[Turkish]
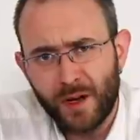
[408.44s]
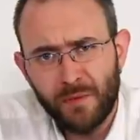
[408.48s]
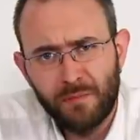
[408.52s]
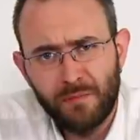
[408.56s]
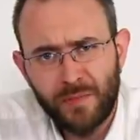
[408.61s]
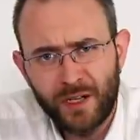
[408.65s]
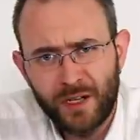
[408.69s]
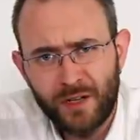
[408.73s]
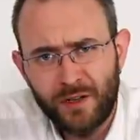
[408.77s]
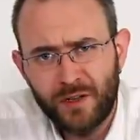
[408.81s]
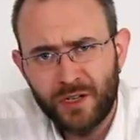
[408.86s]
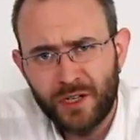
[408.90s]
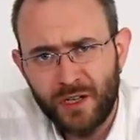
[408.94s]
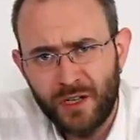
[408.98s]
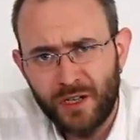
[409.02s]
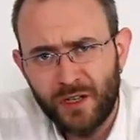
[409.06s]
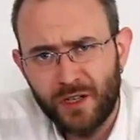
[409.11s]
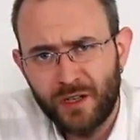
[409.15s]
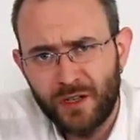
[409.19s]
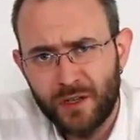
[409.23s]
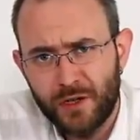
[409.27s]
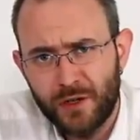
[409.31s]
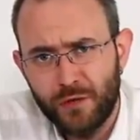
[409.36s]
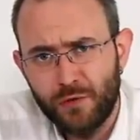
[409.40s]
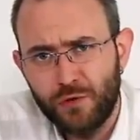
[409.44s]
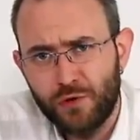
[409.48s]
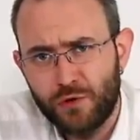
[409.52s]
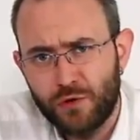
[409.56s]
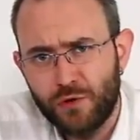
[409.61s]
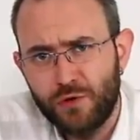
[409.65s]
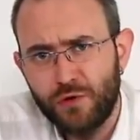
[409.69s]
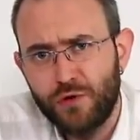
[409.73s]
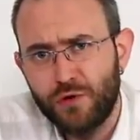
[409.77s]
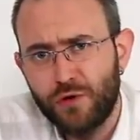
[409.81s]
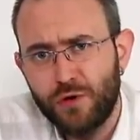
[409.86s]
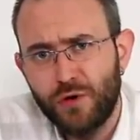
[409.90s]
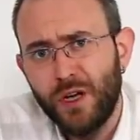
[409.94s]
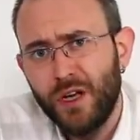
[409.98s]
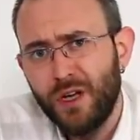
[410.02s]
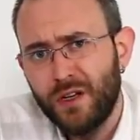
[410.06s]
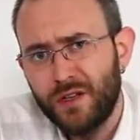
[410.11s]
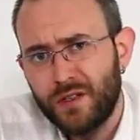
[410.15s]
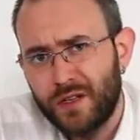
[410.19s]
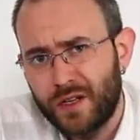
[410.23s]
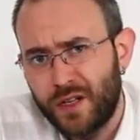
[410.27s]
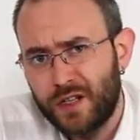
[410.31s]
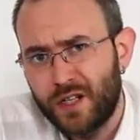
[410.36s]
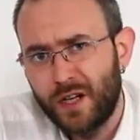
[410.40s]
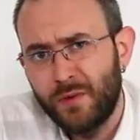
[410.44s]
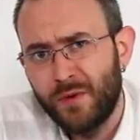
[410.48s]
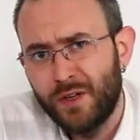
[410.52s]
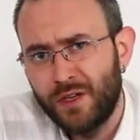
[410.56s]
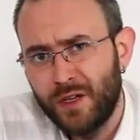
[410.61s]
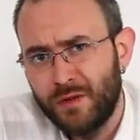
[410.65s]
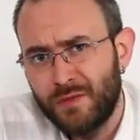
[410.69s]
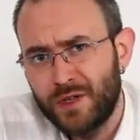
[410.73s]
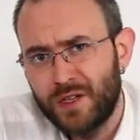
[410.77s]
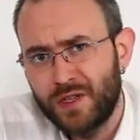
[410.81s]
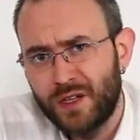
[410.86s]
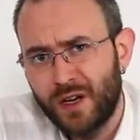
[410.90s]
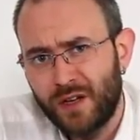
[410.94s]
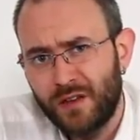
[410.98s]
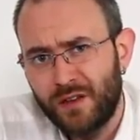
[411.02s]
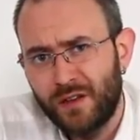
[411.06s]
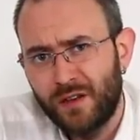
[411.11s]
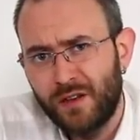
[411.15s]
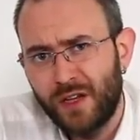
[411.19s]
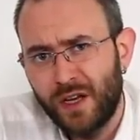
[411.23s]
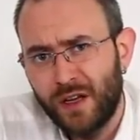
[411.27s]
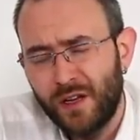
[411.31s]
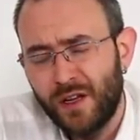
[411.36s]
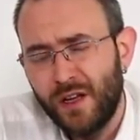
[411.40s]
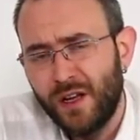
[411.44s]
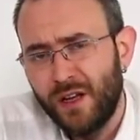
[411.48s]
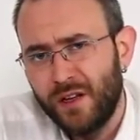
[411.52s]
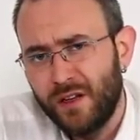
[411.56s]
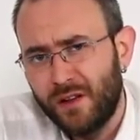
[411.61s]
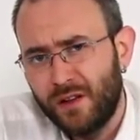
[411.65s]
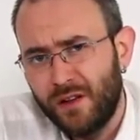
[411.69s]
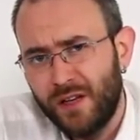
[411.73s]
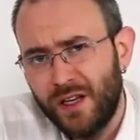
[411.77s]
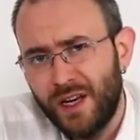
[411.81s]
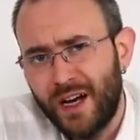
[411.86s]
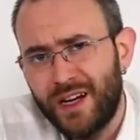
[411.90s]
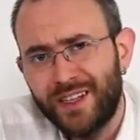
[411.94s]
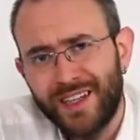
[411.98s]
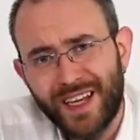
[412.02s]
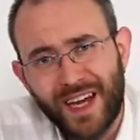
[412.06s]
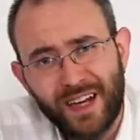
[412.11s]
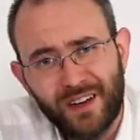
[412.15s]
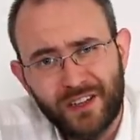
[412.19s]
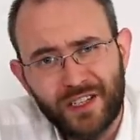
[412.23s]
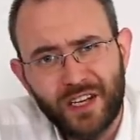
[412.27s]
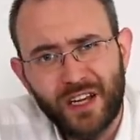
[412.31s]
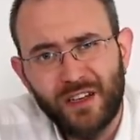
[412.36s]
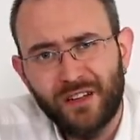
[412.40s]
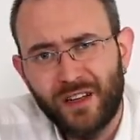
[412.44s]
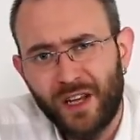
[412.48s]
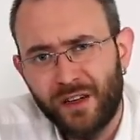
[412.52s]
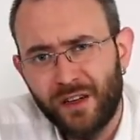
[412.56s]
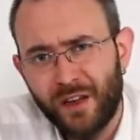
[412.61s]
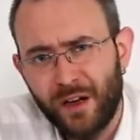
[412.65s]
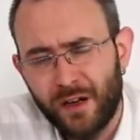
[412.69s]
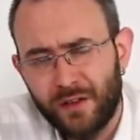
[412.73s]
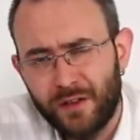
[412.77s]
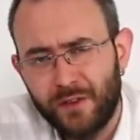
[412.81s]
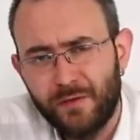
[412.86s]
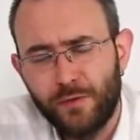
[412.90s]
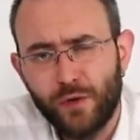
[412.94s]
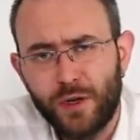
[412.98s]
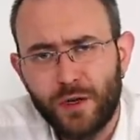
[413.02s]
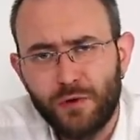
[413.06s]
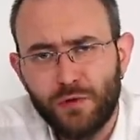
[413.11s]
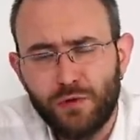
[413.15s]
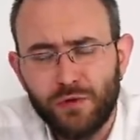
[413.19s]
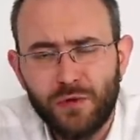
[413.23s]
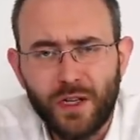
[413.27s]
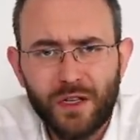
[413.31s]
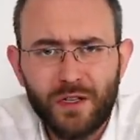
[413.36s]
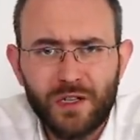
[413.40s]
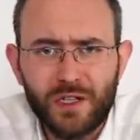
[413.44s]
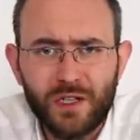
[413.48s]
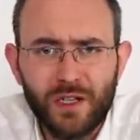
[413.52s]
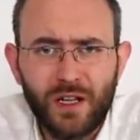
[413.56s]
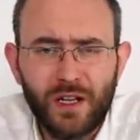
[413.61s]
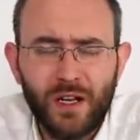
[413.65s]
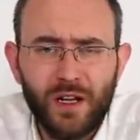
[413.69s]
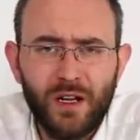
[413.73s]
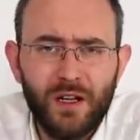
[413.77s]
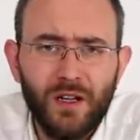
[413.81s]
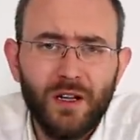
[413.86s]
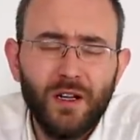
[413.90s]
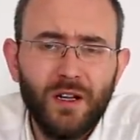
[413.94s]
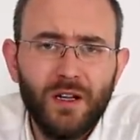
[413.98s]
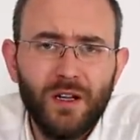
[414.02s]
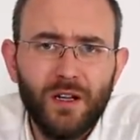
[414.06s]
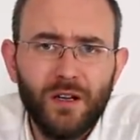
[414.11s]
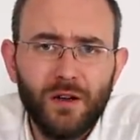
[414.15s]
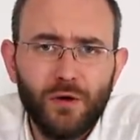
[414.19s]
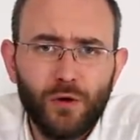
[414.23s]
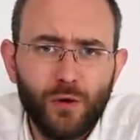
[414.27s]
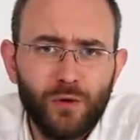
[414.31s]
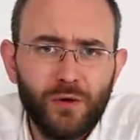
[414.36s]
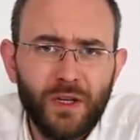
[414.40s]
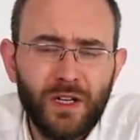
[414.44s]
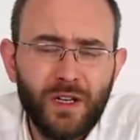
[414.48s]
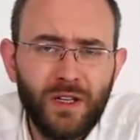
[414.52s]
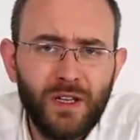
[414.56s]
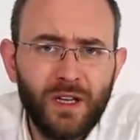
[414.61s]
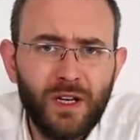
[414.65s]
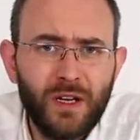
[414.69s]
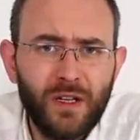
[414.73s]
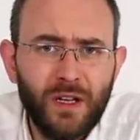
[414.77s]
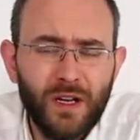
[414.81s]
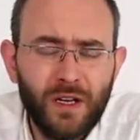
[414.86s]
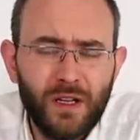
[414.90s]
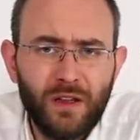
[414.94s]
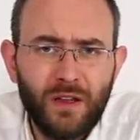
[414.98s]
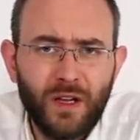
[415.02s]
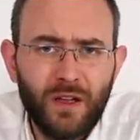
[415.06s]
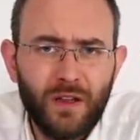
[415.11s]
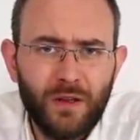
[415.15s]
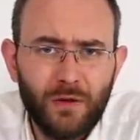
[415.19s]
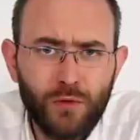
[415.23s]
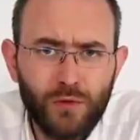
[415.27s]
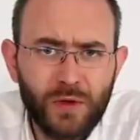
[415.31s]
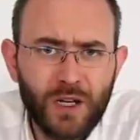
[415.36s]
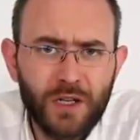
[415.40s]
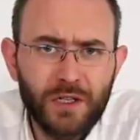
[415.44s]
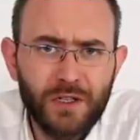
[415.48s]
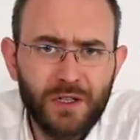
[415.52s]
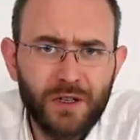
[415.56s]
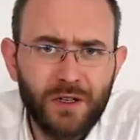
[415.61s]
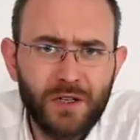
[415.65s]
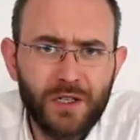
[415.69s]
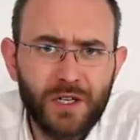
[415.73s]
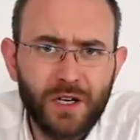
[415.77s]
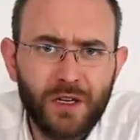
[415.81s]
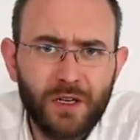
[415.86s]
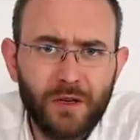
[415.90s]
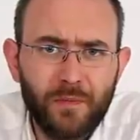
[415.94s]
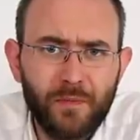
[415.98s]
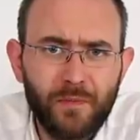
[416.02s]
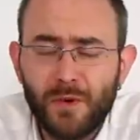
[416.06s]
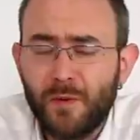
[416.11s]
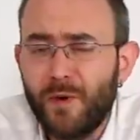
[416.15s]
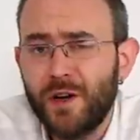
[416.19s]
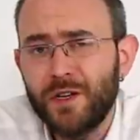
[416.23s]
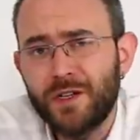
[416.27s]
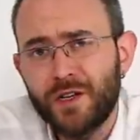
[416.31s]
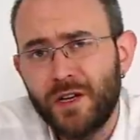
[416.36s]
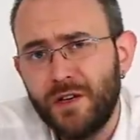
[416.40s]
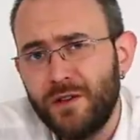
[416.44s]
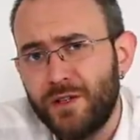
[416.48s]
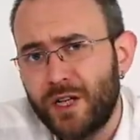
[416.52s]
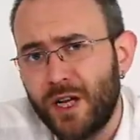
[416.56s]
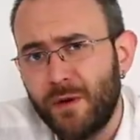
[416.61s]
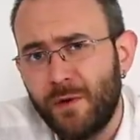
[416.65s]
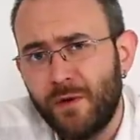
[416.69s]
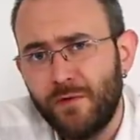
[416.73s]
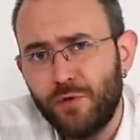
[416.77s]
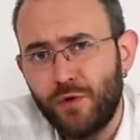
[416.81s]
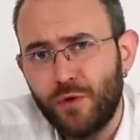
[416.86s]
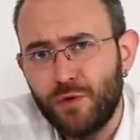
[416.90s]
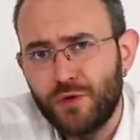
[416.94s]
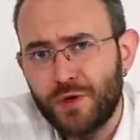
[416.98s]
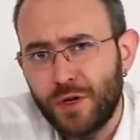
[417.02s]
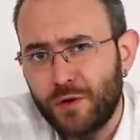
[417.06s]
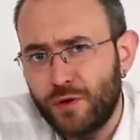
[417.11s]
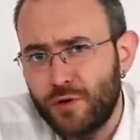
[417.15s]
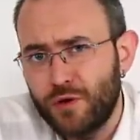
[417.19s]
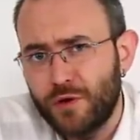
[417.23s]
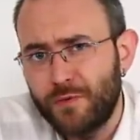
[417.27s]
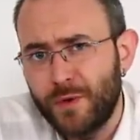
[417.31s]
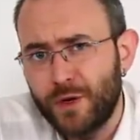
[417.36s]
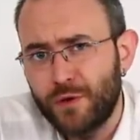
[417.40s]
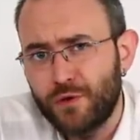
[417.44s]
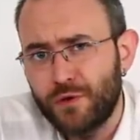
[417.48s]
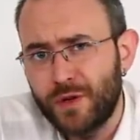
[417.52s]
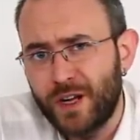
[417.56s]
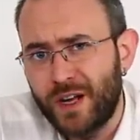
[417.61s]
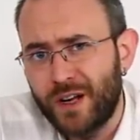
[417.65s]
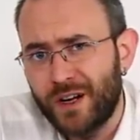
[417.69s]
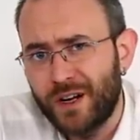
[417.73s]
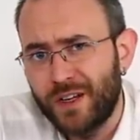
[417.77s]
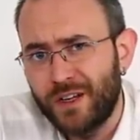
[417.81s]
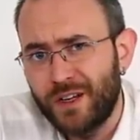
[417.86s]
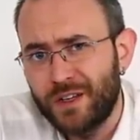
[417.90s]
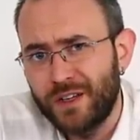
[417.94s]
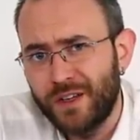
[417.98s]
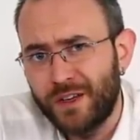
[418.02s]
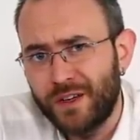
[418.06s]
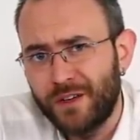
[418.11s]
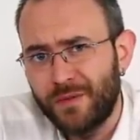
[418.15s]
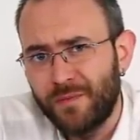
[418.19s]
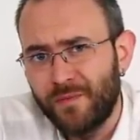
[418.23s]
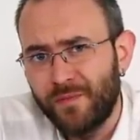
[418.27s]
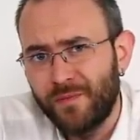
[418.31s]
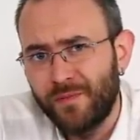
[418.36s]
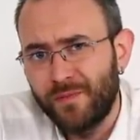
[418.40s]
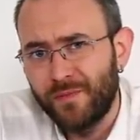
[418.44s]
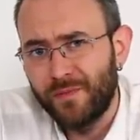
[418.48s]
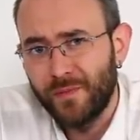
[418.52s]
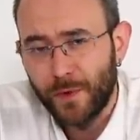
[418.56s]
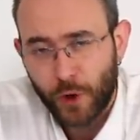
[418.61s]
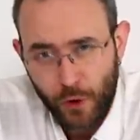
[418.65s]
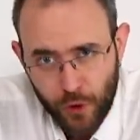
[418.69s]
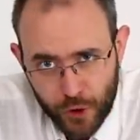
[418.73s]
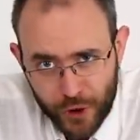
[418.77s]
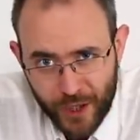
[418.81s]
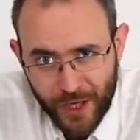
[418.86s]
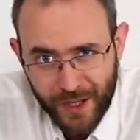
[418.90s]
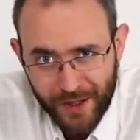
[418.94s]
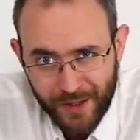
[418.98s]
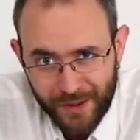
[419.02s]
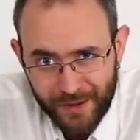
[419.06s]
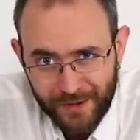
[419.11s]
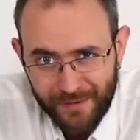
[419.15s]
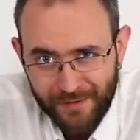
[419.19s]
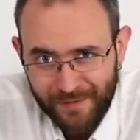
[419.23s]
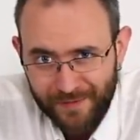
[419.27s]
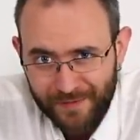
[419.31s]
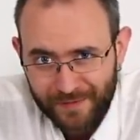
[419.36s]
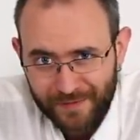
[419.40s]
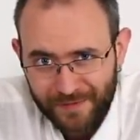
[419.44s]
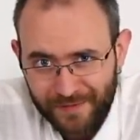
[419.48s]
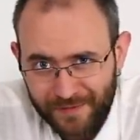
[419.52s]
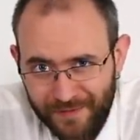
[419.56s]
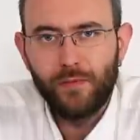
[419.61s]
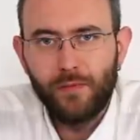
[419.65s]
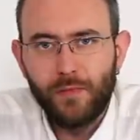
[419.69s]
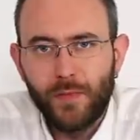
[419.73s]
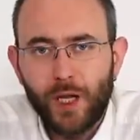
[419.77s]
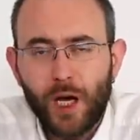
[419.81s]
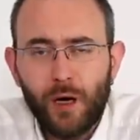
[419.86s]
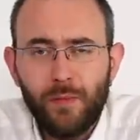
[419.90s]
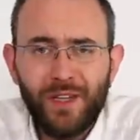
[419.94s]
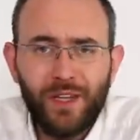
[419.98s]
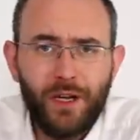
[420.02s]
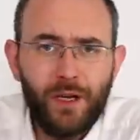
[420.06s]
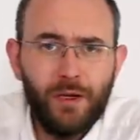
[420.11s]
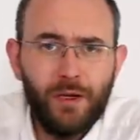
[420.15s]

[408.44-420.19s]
birinciyi, ikinciyi, üçüncüyü seçemediğimiz takdirde diğer gerçekten aktif olan kullanıcılara onların yerine hediyeleri ulaştırılacak. Bir başka inceleme videomuzda görüşmek üzere arkadaşlar. Hoşçakalın. Ha bir